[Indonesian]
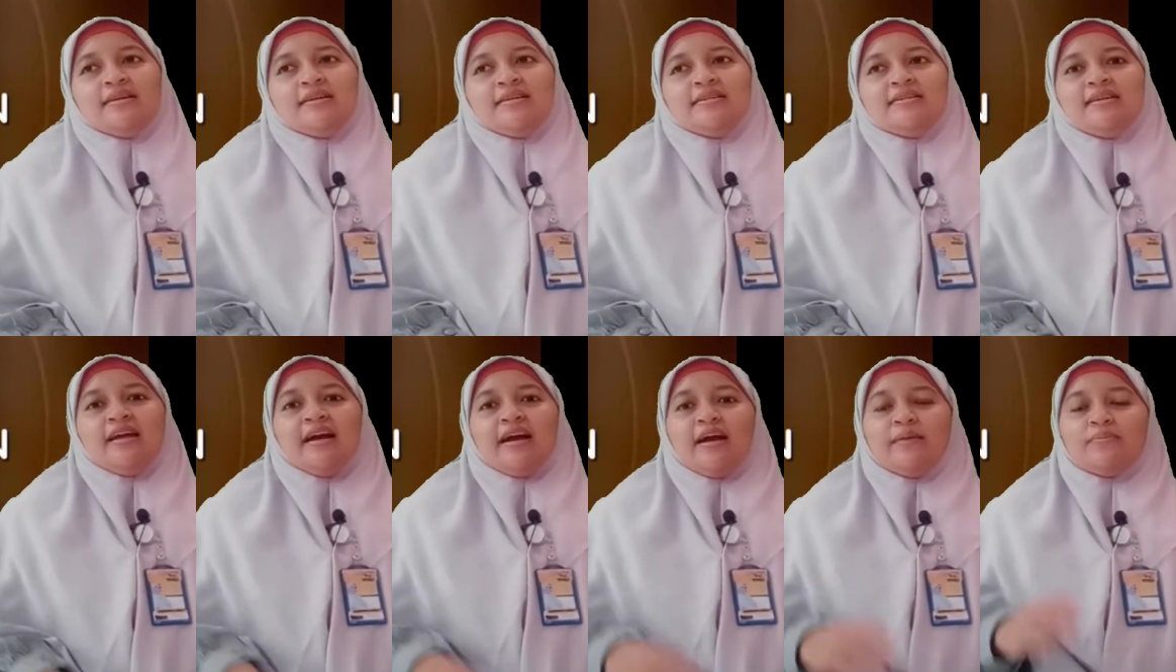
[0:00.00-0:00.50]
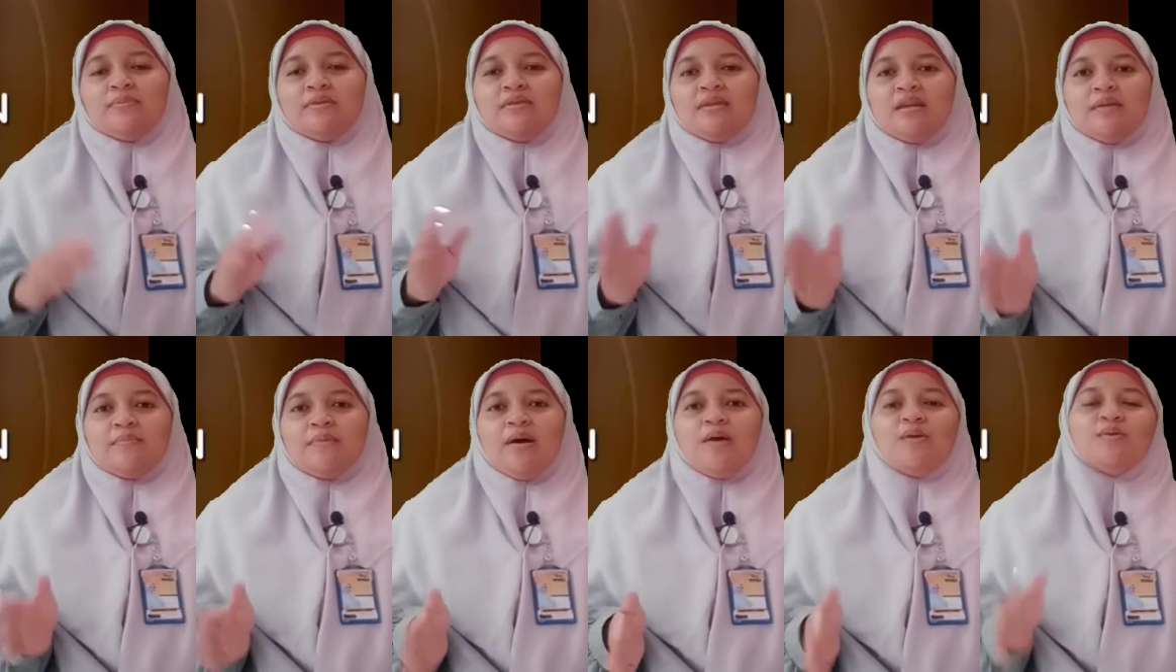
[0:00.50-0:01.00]
Dia akan
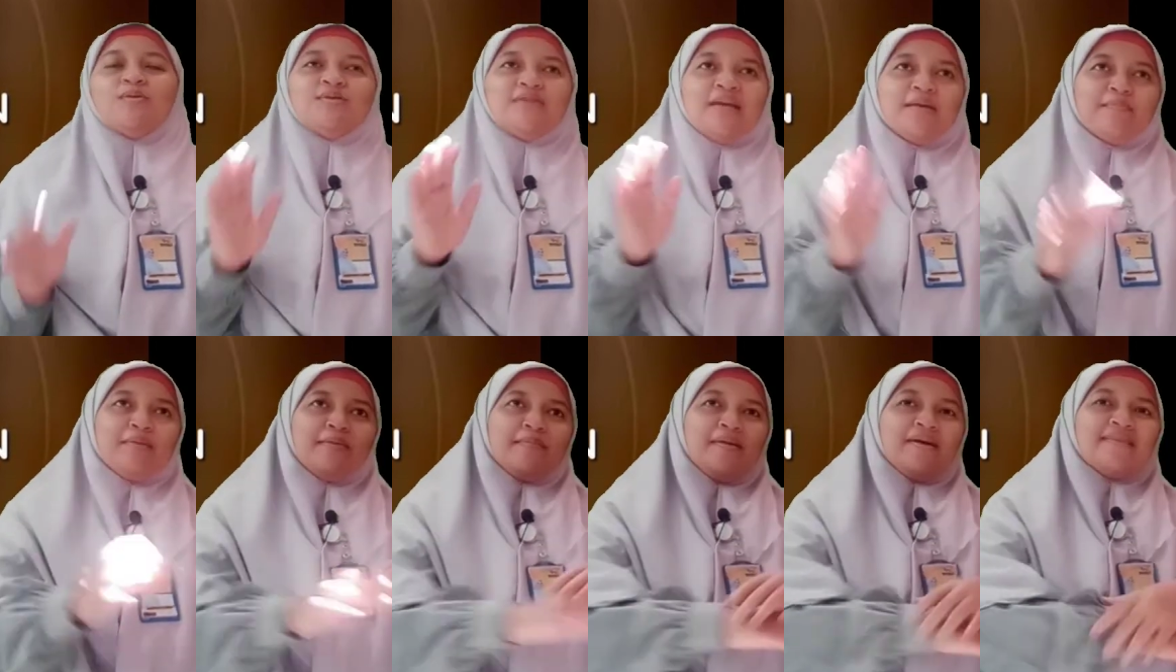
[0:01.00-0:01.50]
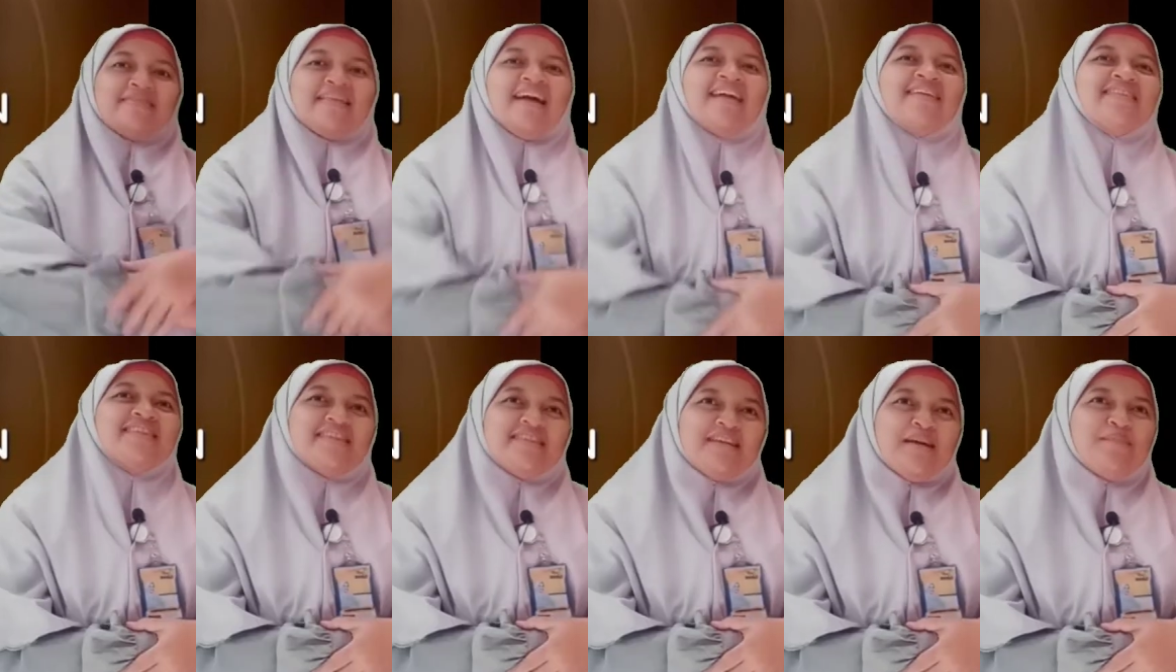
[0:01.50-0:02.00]
menerima oh ya memang
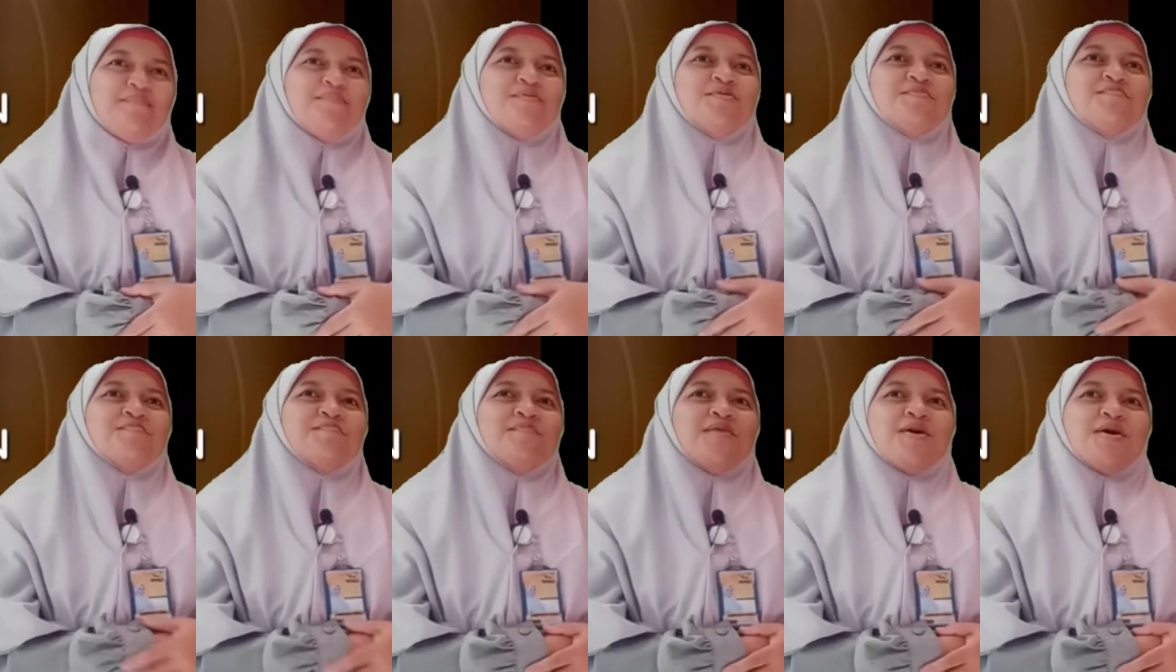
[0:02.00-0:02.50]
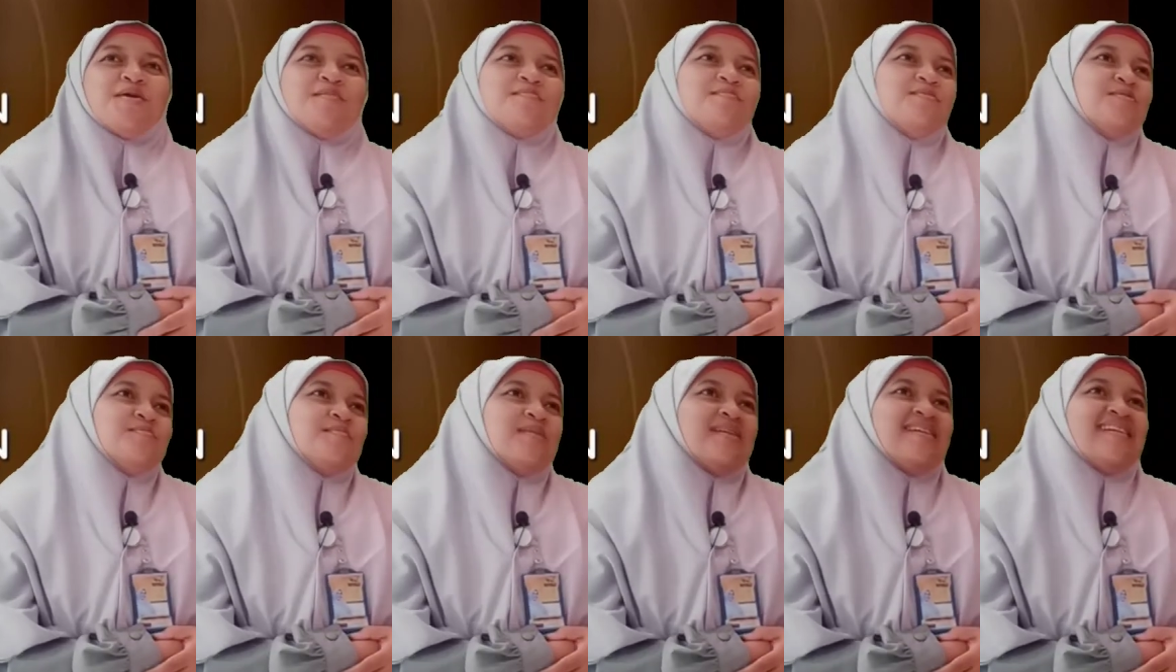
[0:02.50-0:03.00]
takdirnya belum
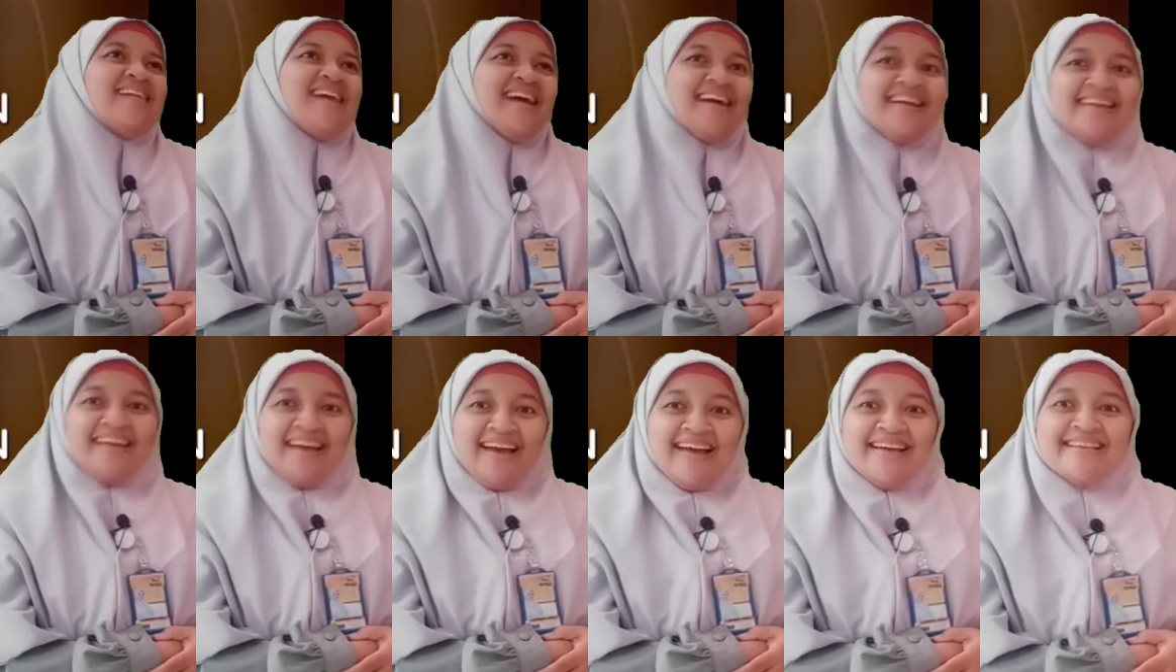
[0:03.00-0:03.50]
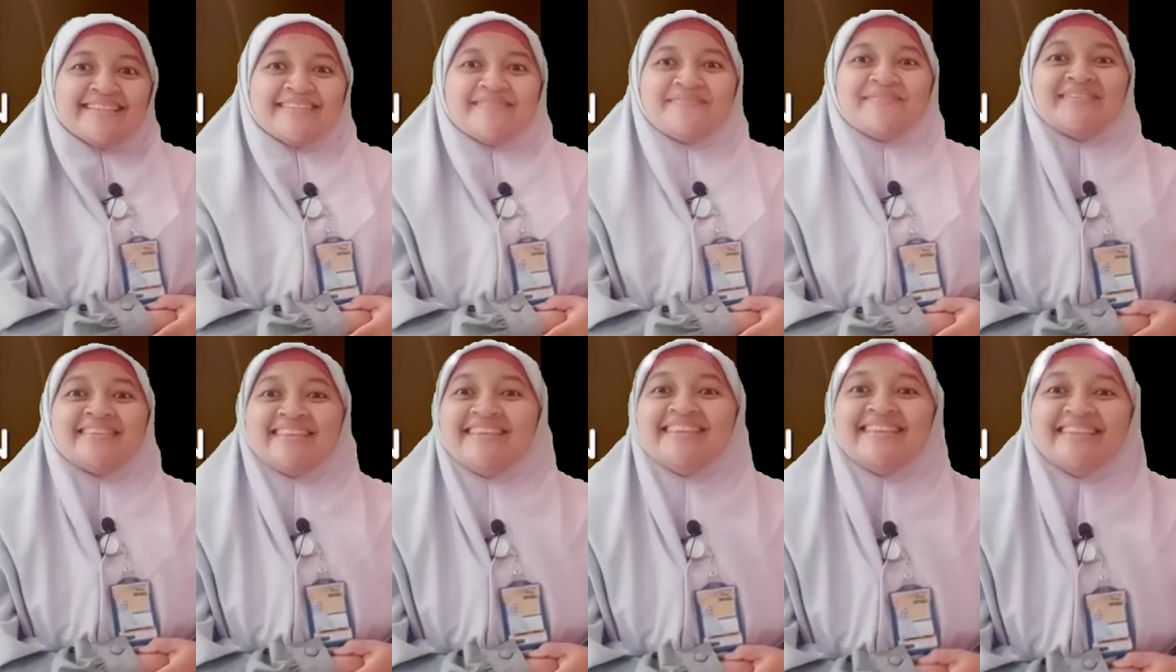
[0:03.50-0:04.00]
belum menang ya
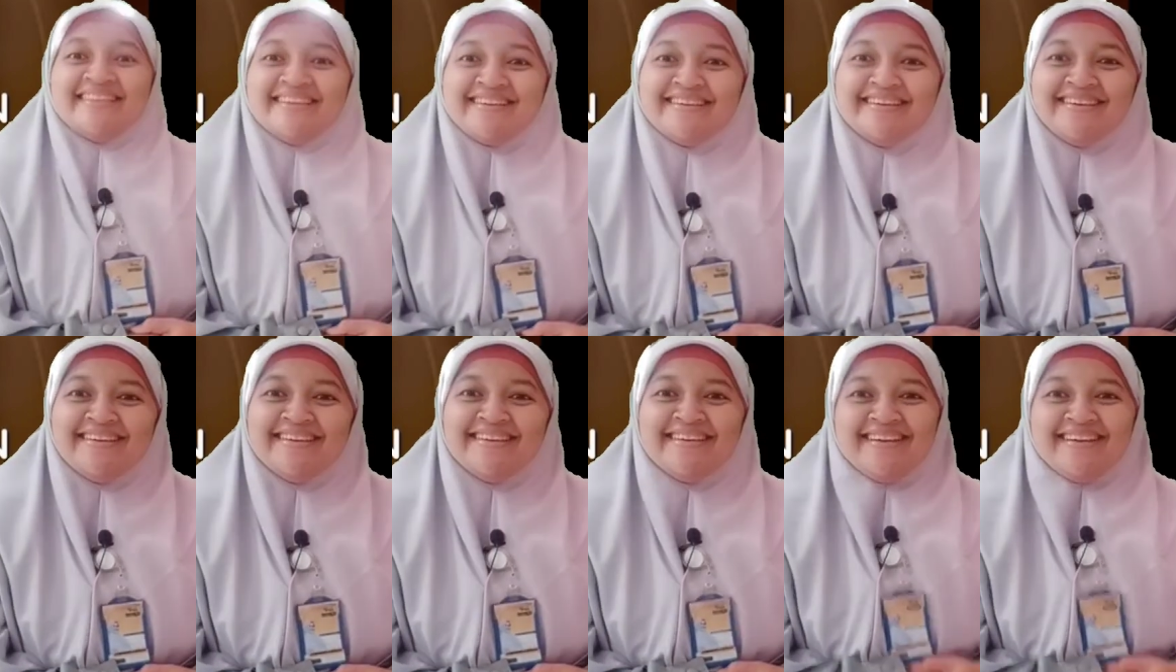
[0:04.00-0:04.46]
seperti itu.